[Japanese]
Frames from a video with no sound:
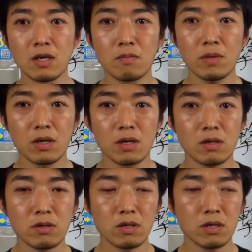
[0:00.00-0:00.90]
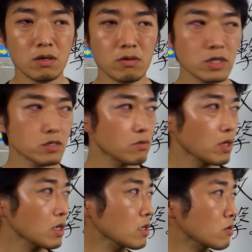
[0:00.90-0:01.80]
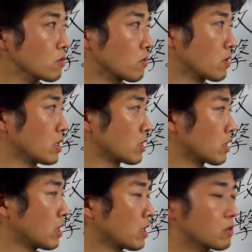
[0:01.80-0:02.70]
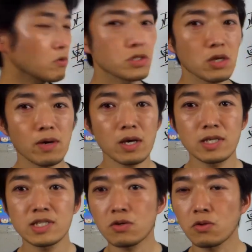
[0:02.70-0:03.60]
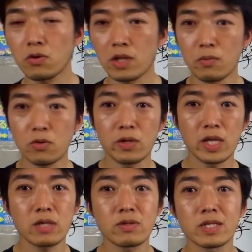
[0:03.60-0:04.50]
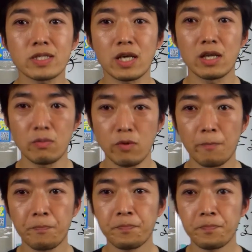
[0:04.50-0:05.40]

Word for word: まあ、私の中の提案としては以上のようなものになるんですけれども、